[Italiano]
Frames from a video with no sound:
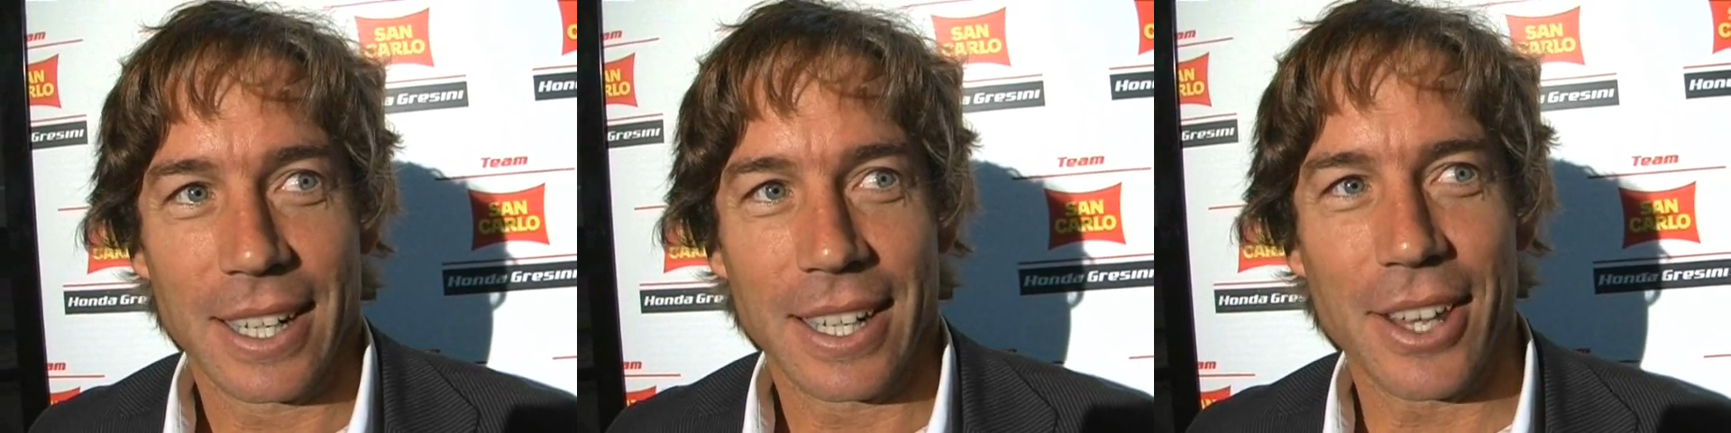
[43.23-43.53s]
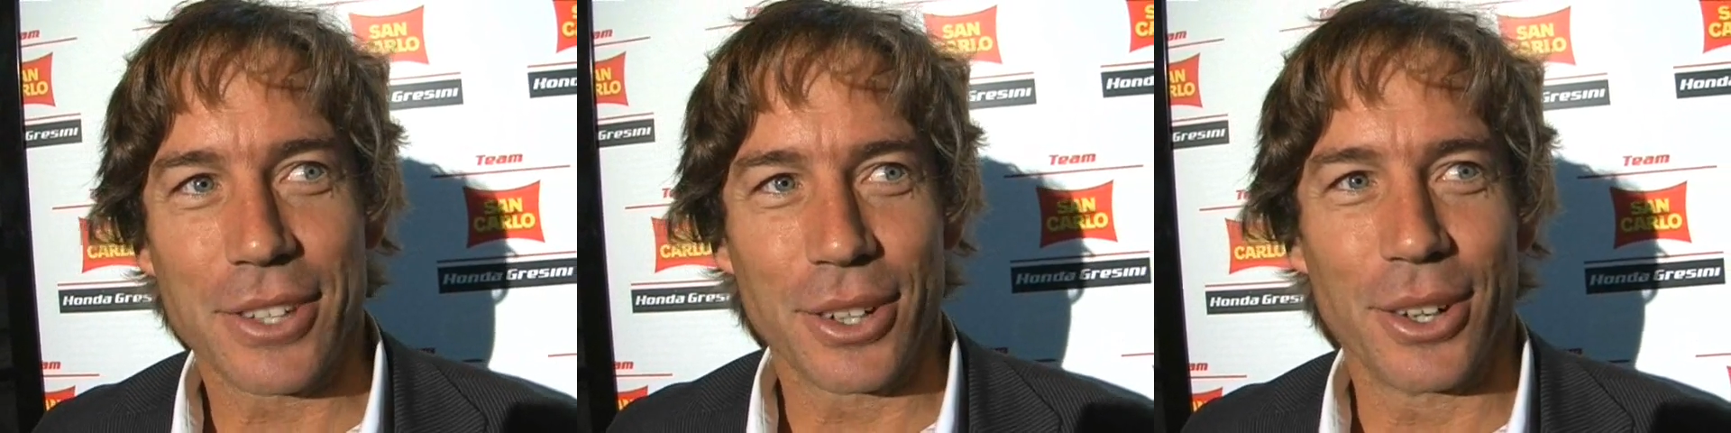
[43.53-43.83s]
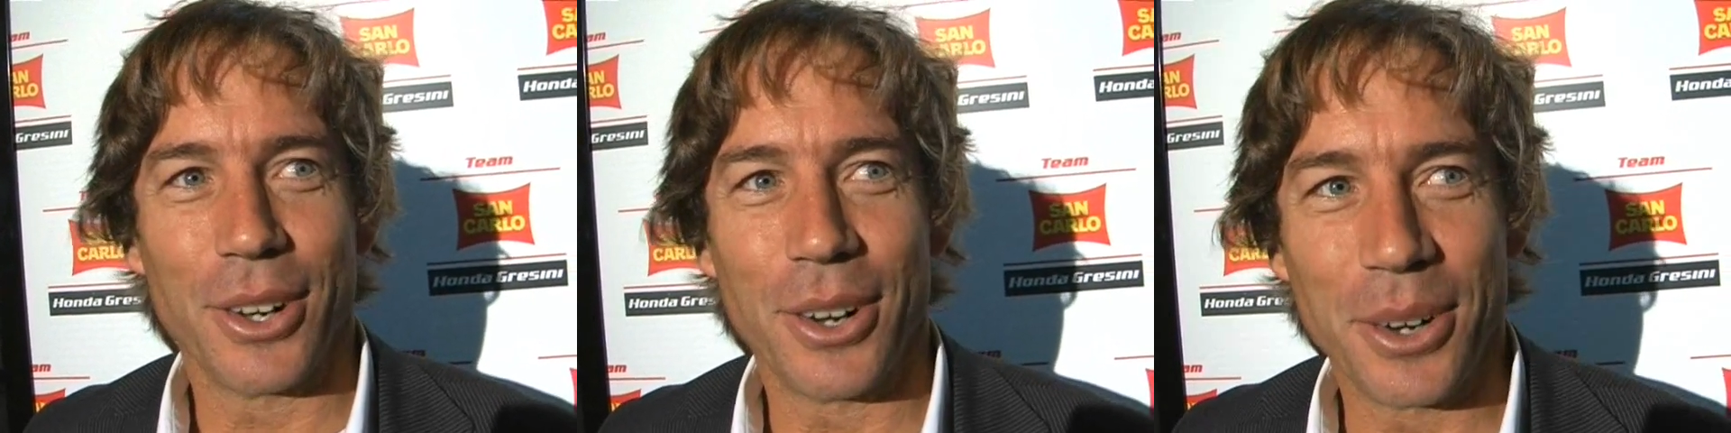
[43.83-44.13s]
adesso
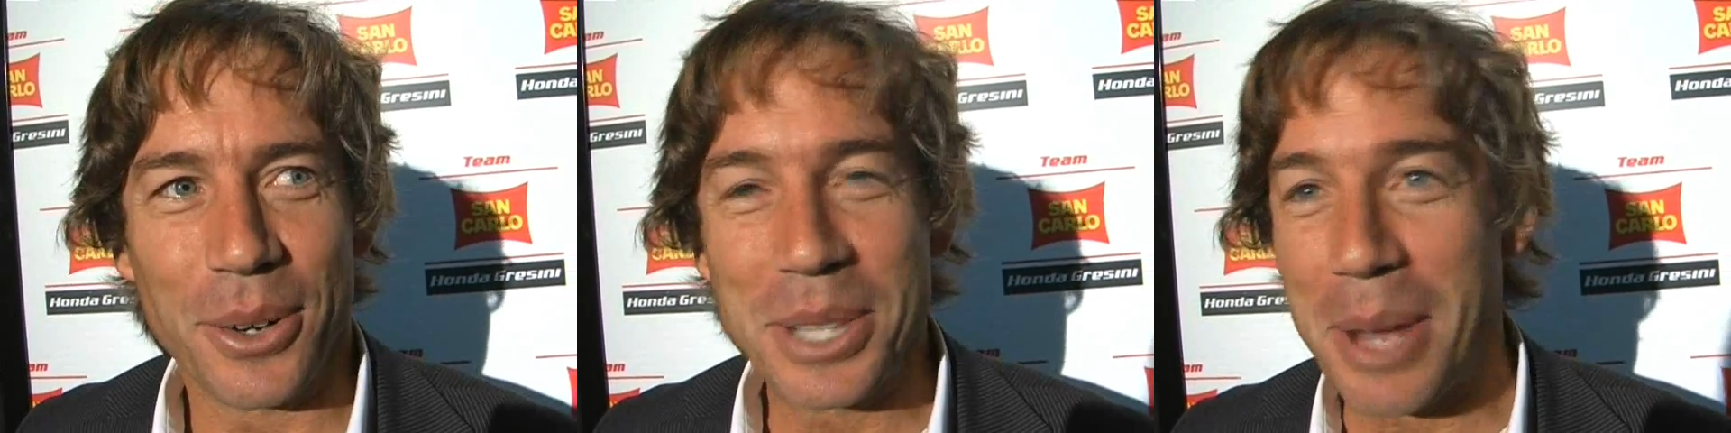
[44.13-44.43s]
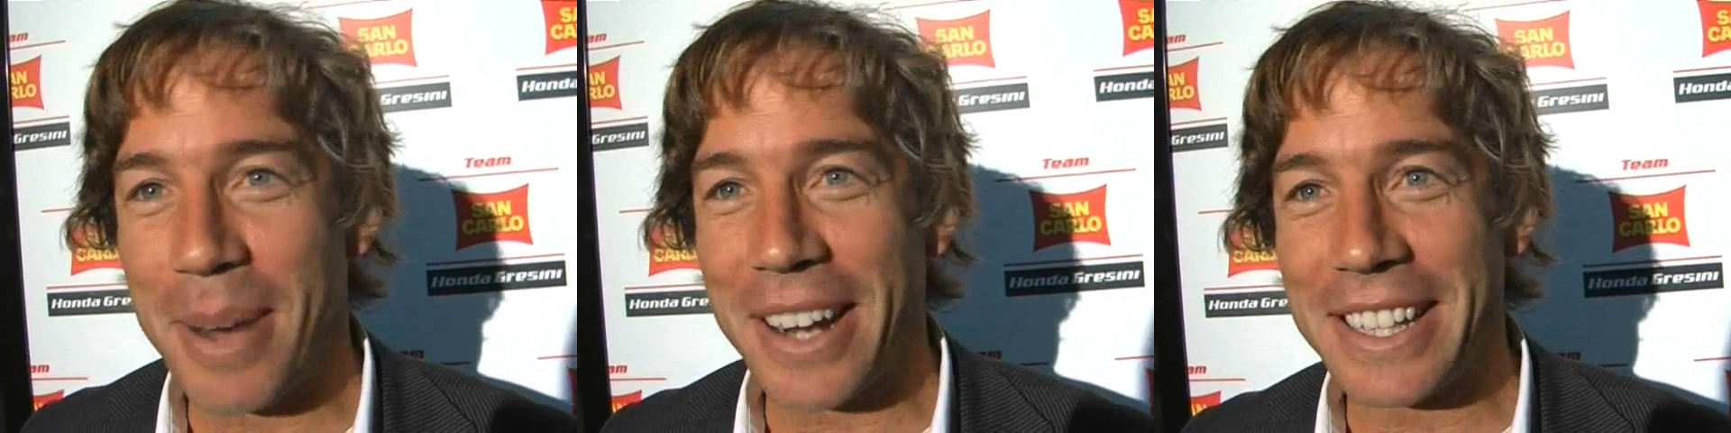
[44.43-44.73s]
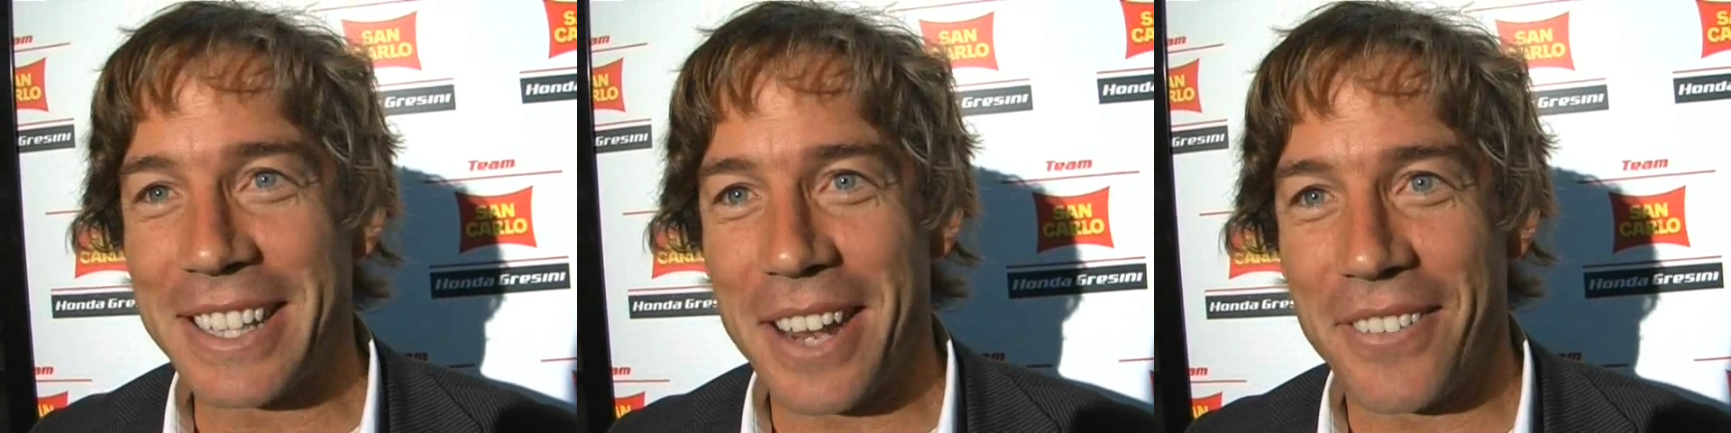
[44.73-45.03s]
ultima
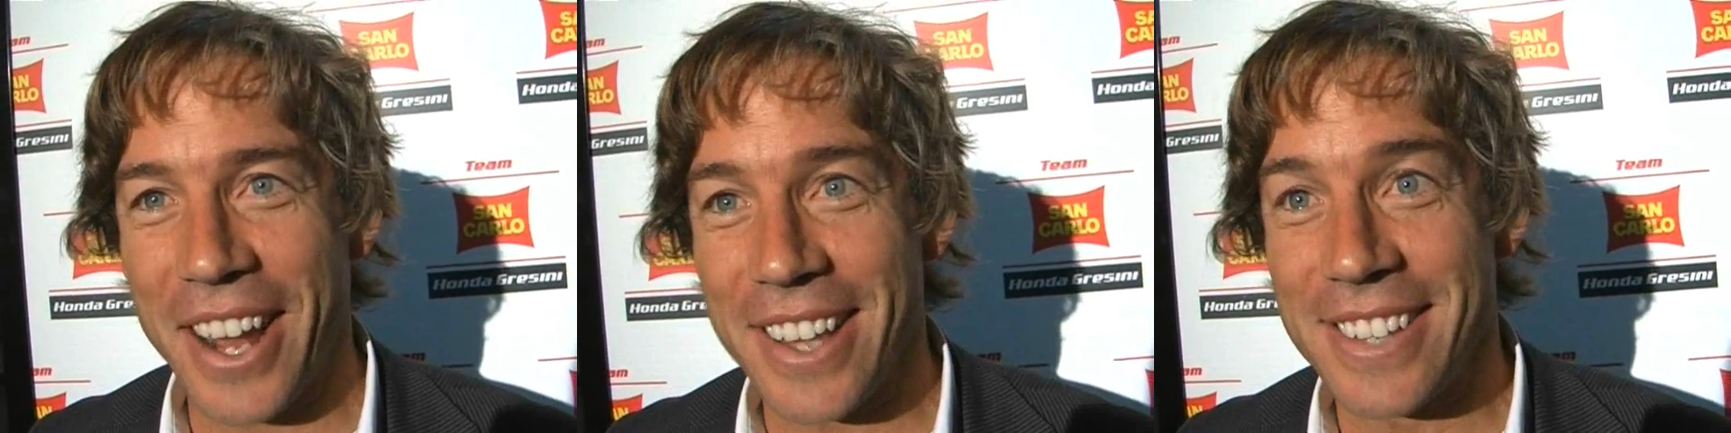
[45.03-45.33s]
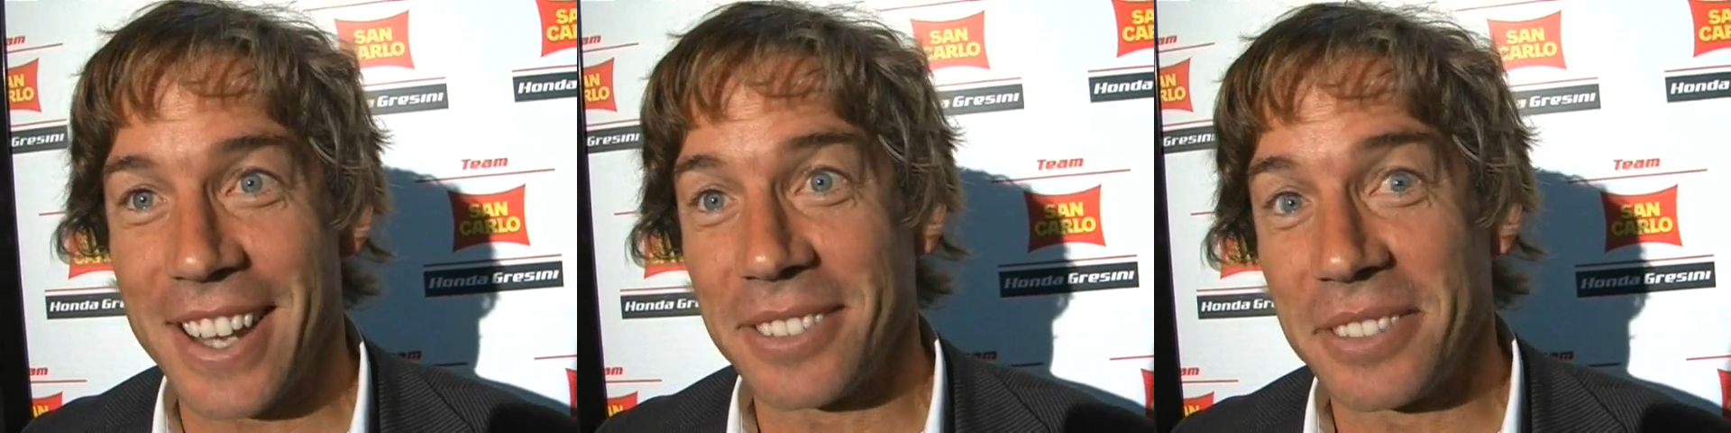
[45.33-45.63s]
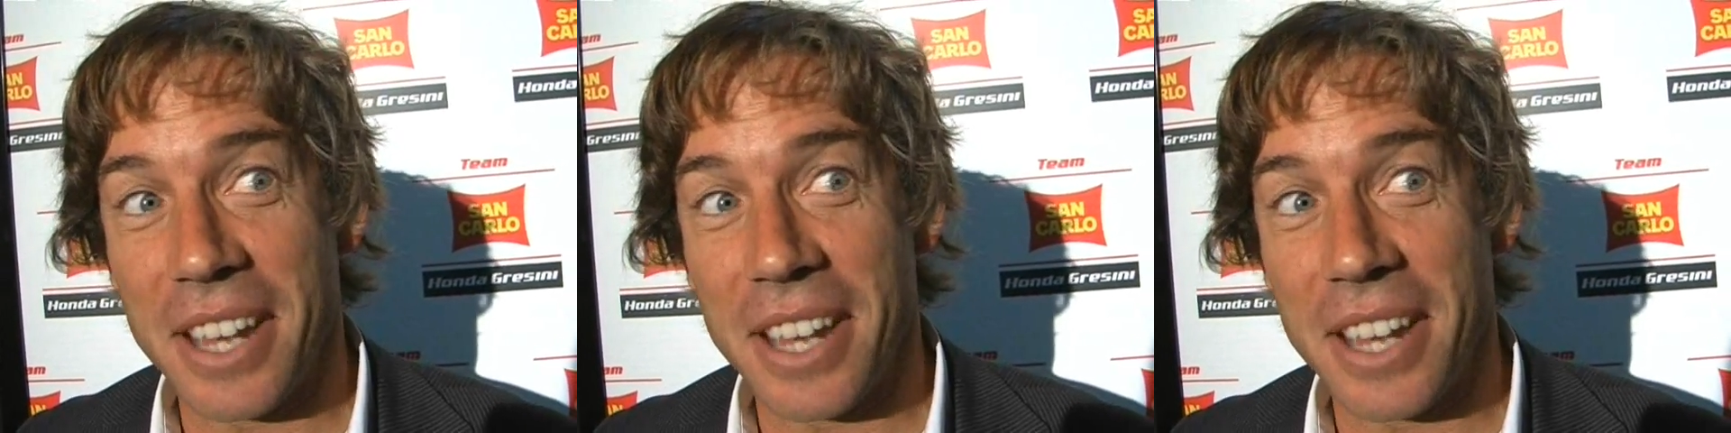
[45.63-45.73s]
partita la Francia